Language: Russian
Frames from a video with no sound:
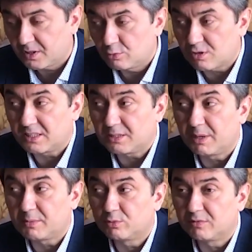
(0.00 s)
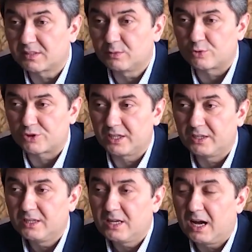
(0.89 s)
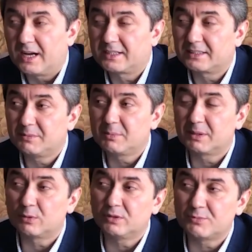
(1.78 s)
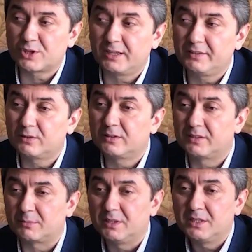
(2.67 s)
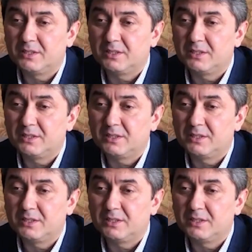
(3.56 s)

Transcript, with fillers: То есть они поймут вас лучше. А когда мы подходим к человеку и говорим,